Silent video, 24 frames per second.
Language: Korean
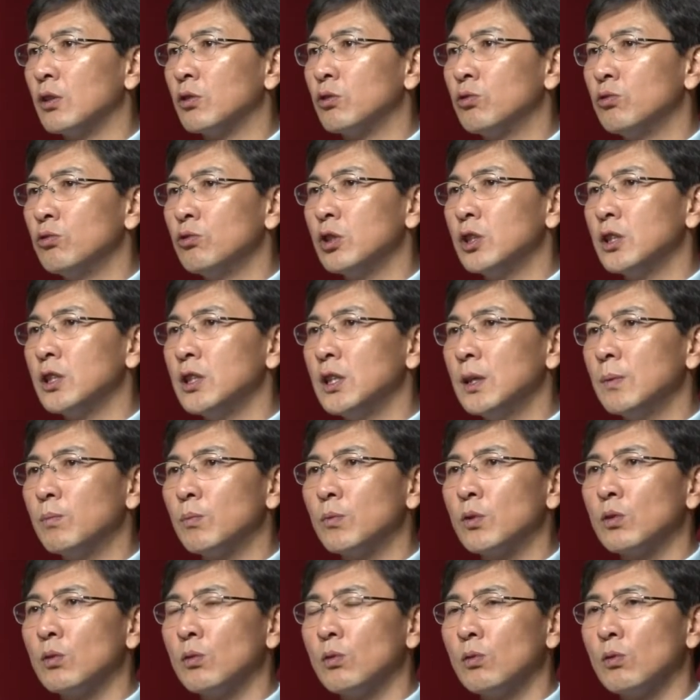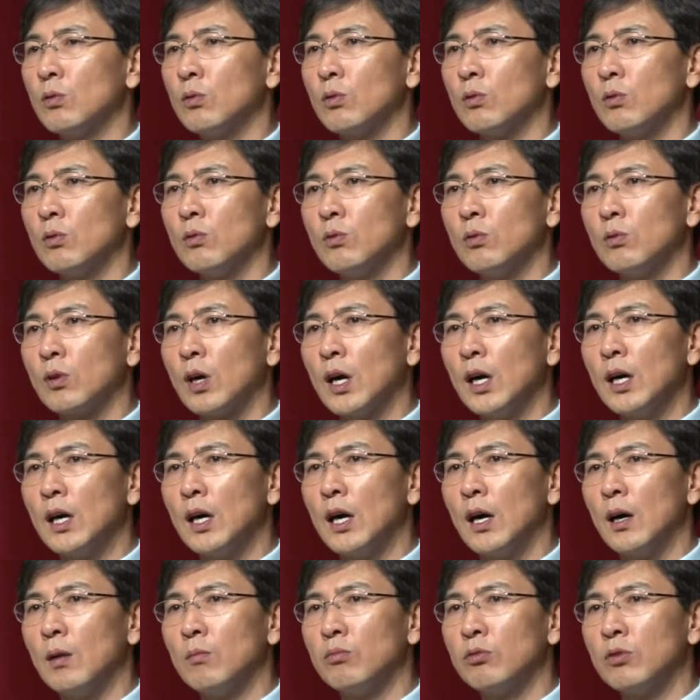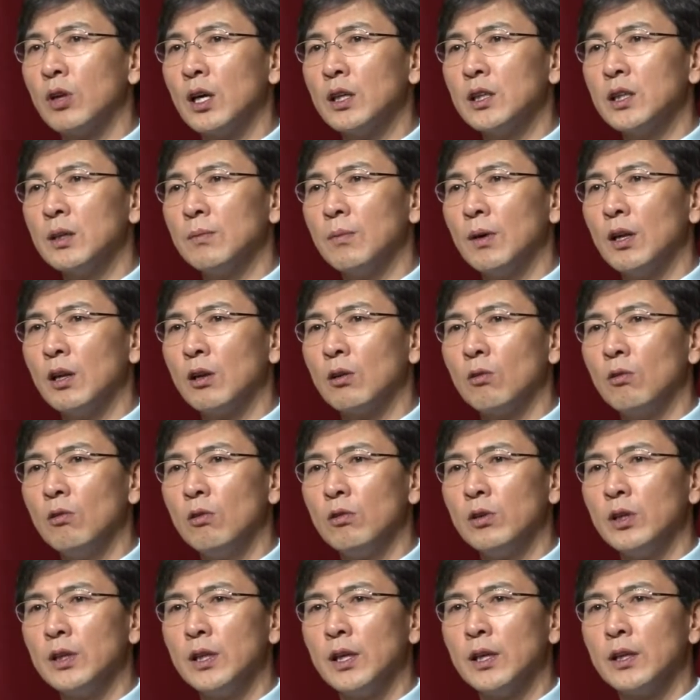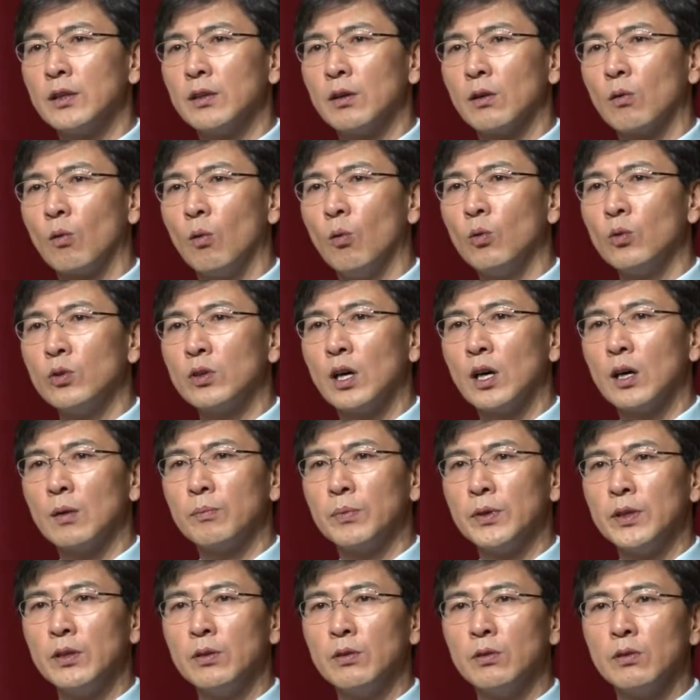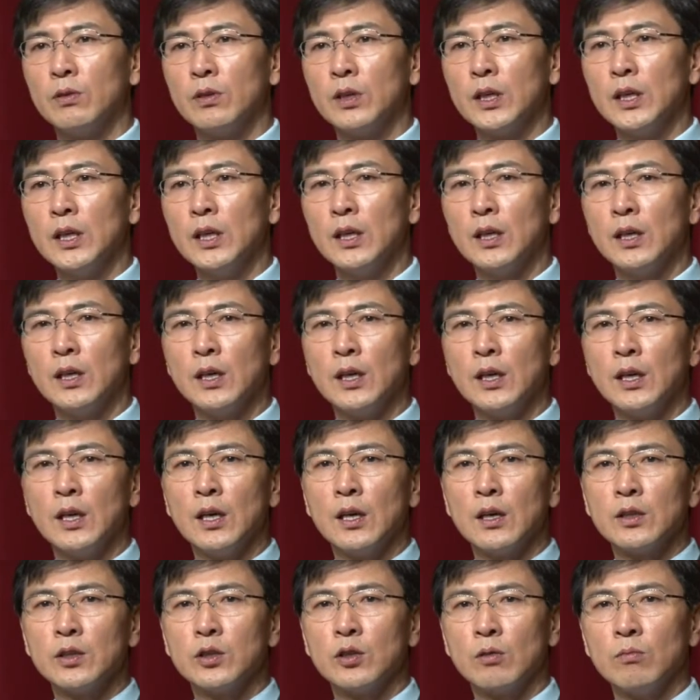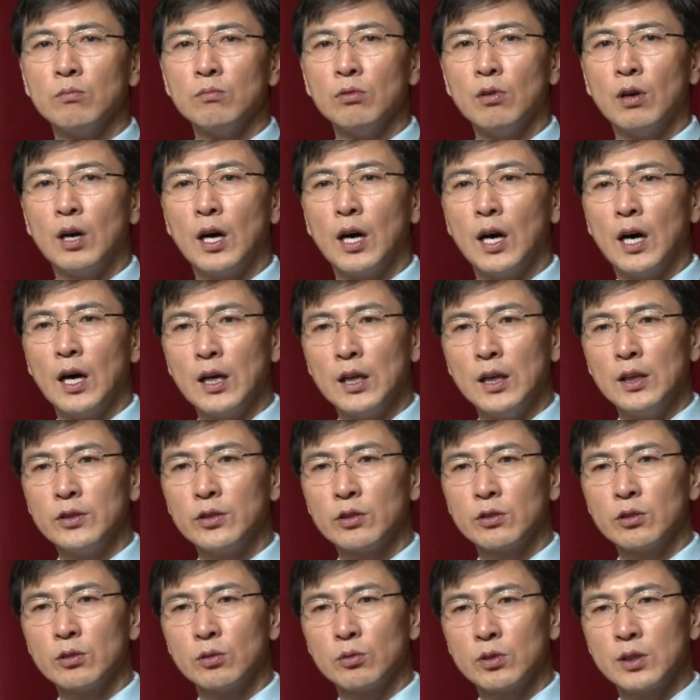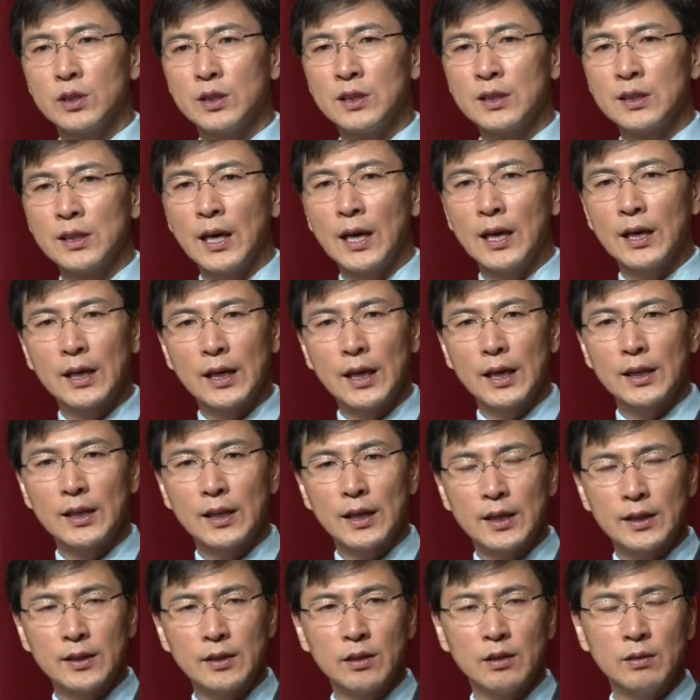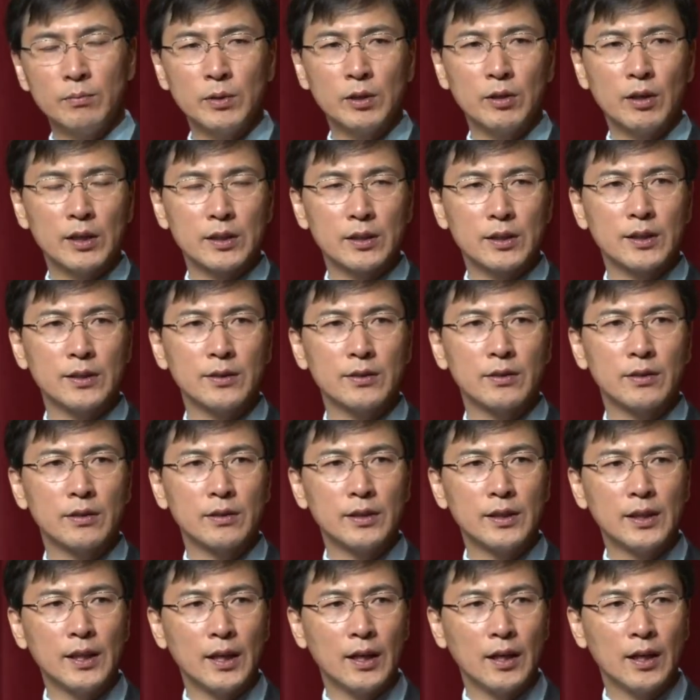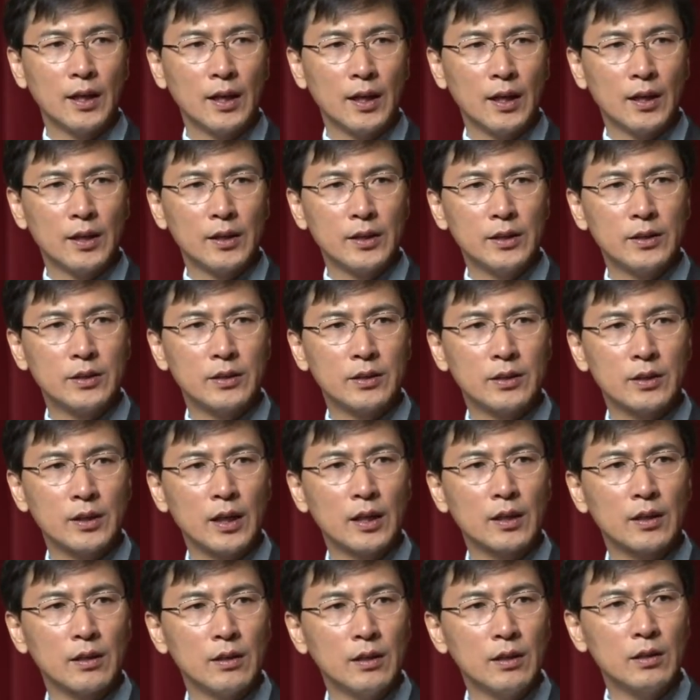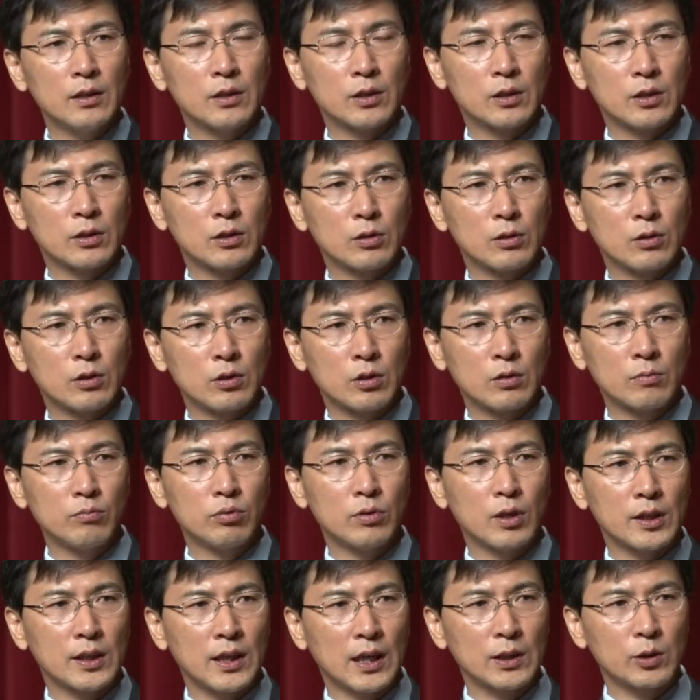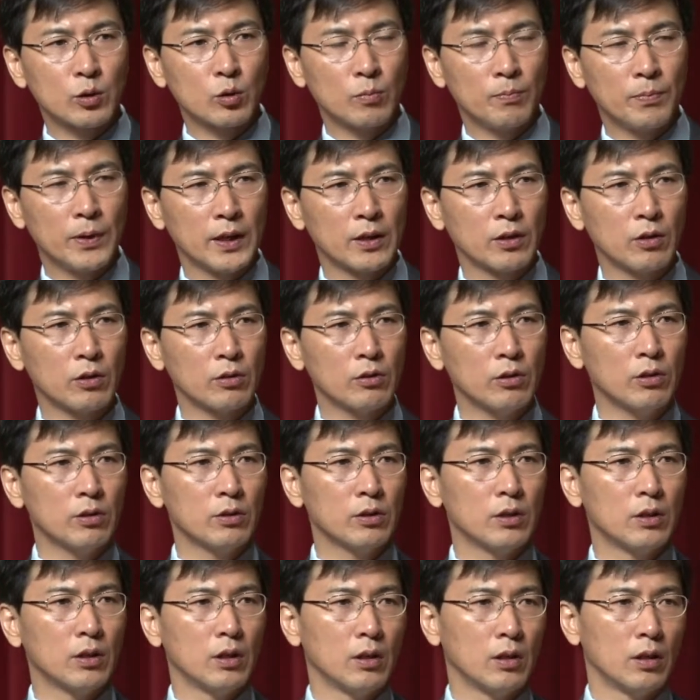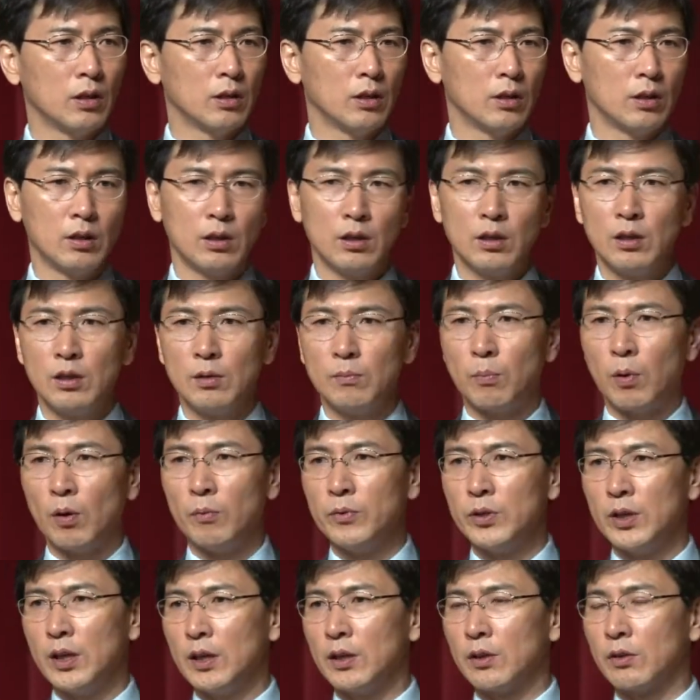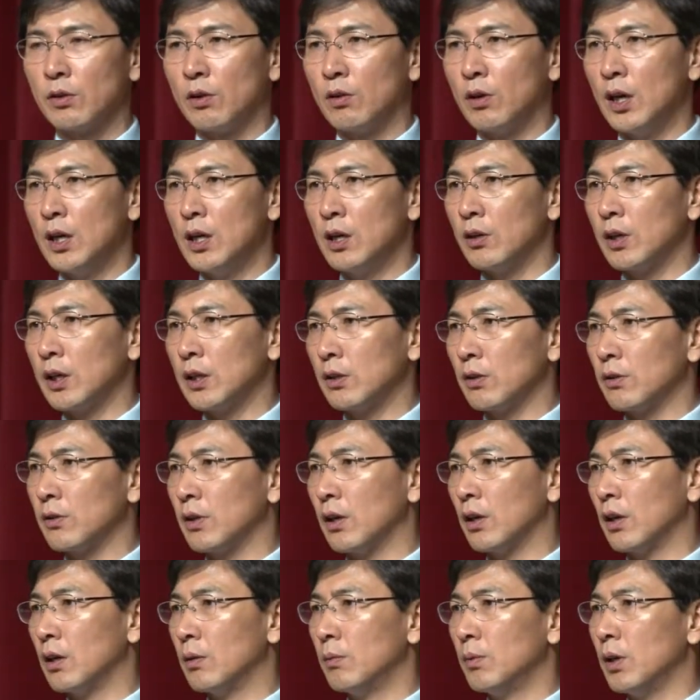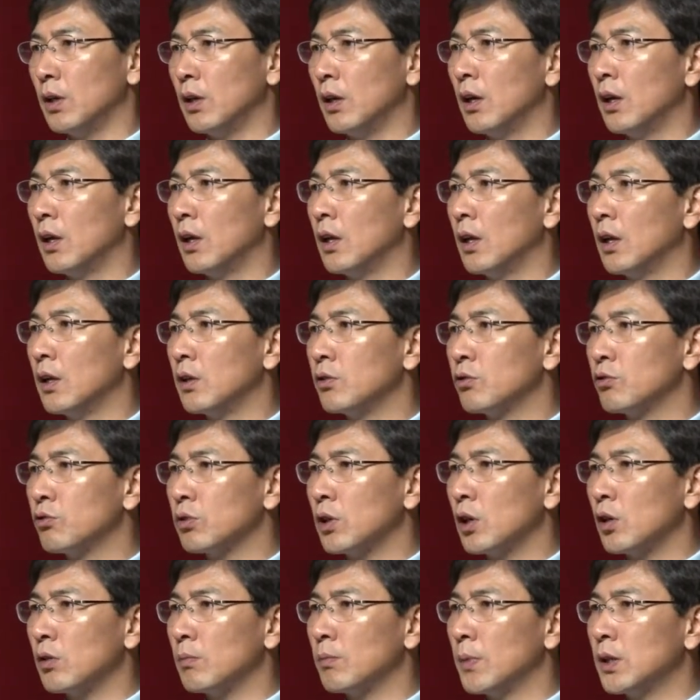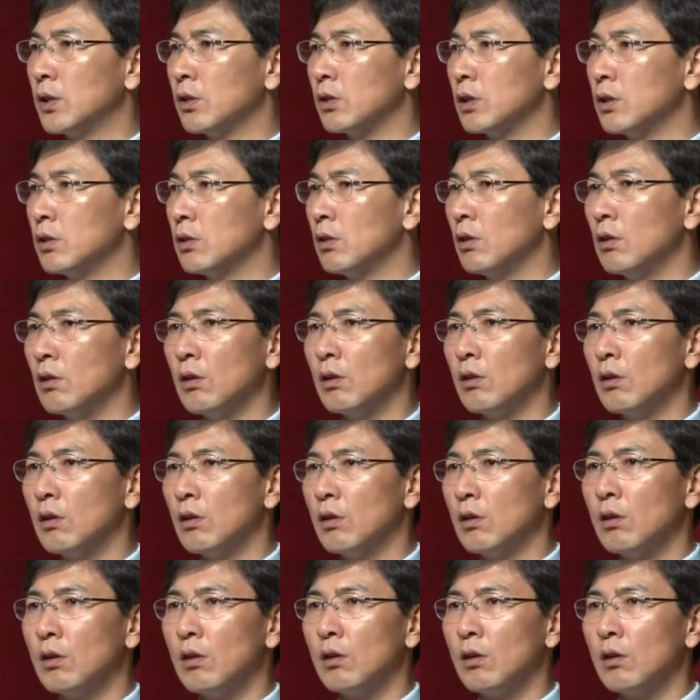주 진입도로가 문화재 발굴로 인해서 공사 비용이 정부와 일정 정도 증액에 대한 협의 과정이 있었는데 이 증액을 정부가 당초 100억 원을 범위 내에서 하려고 했던 사업을 추가로 매덕이죠